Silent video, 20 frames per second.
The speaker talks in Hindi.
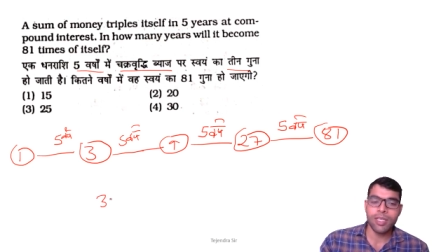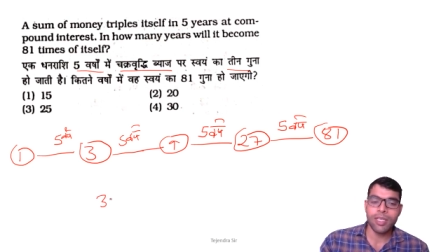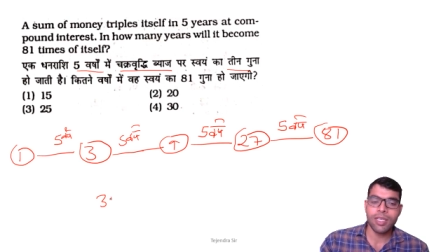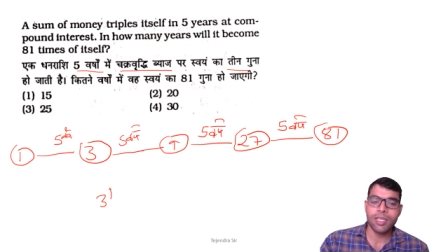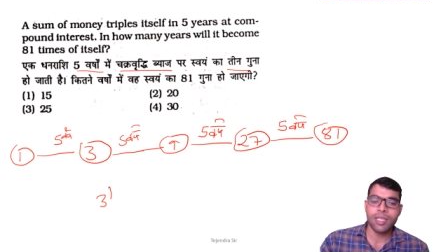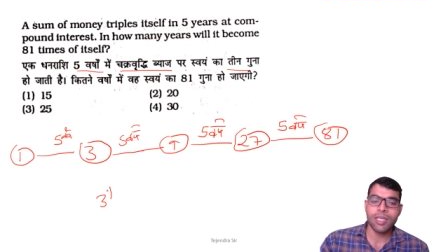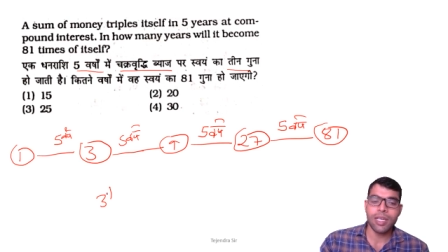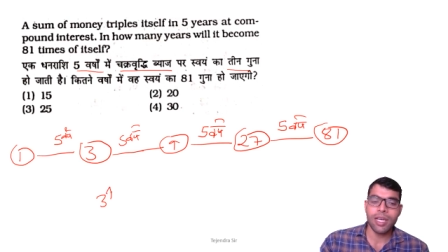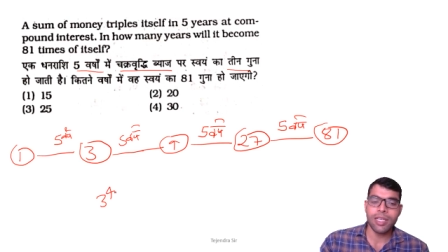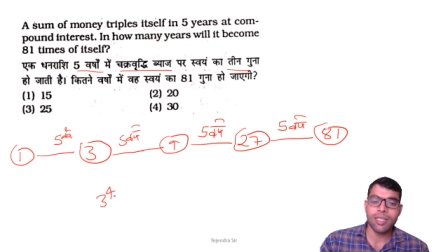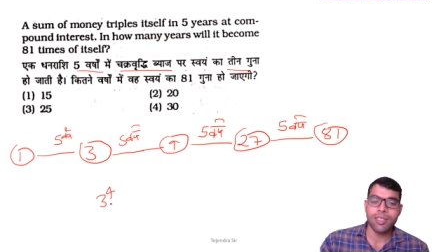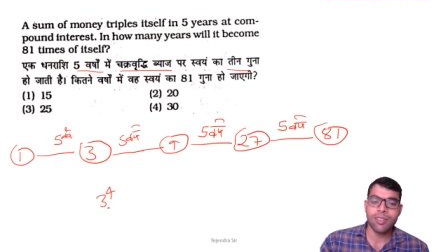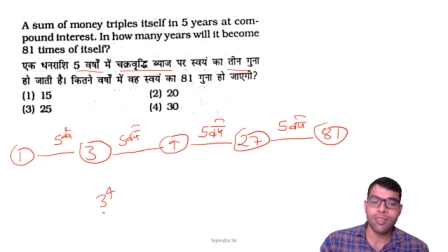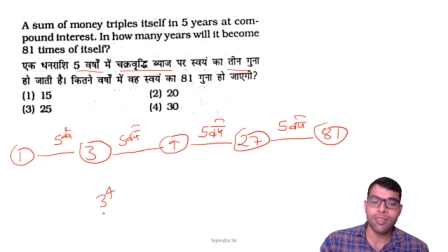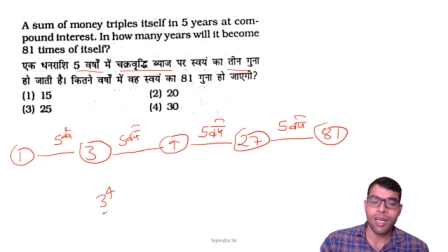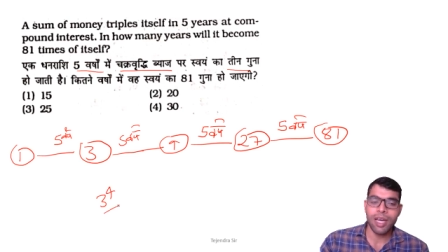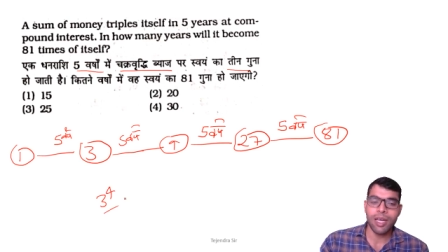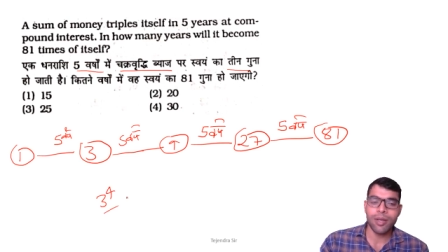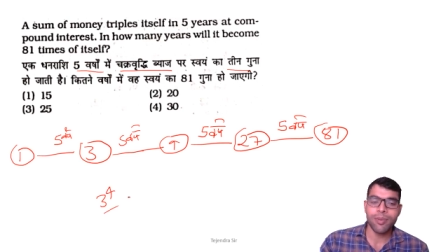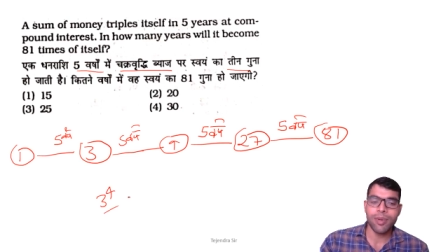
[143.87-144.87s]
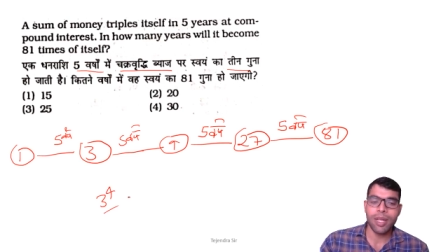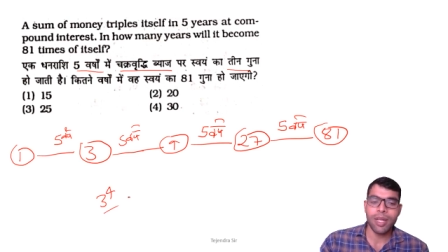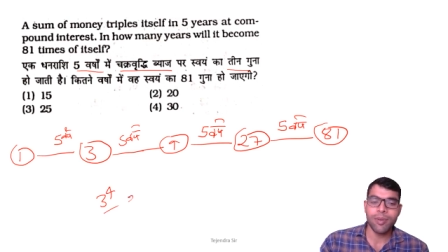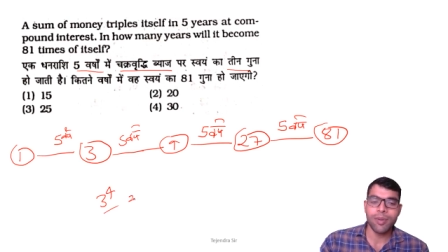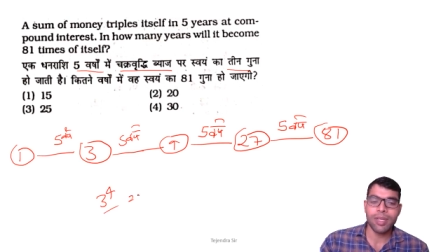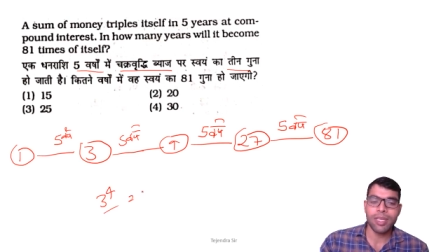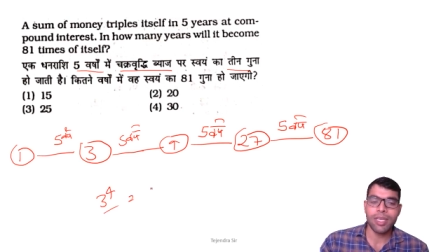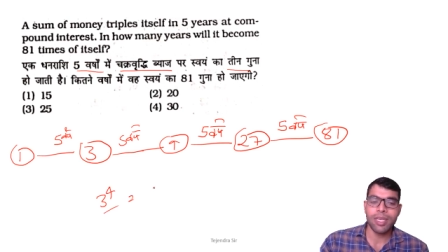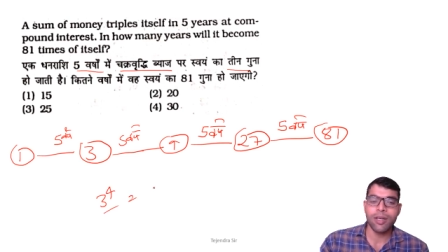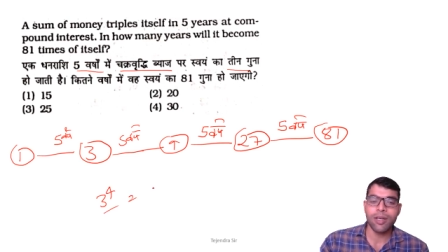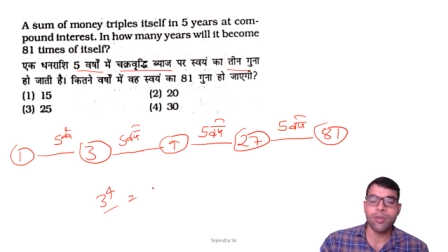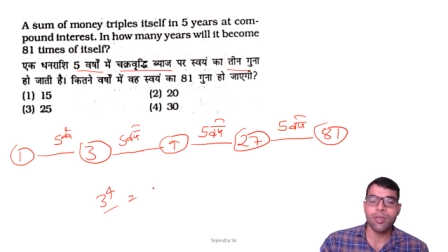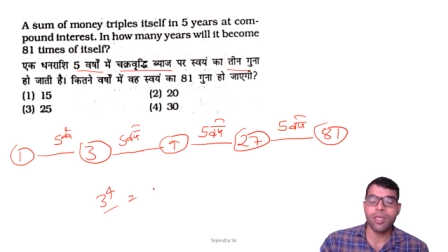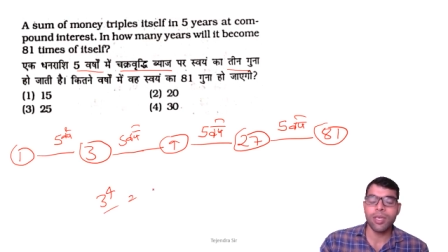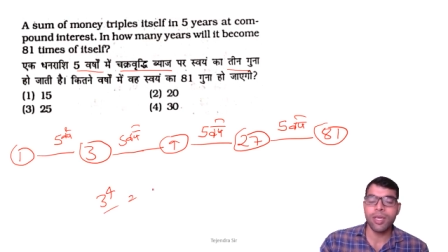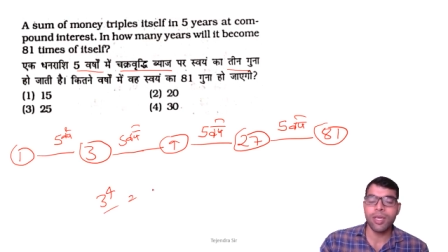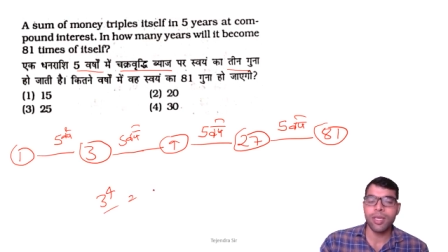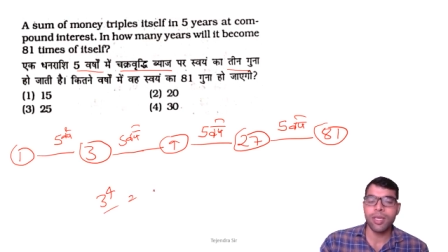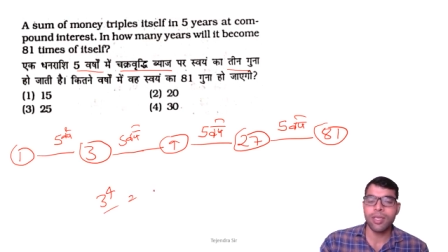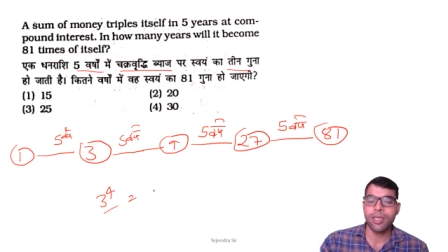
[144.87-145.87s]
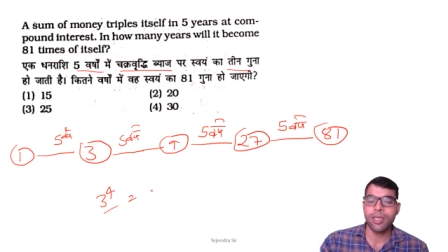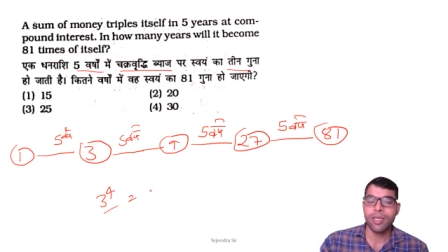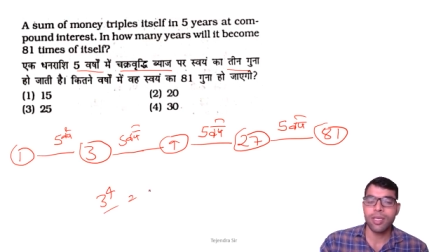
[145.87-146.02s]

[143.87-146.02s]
तीन की घात चार बराबर क्या होता है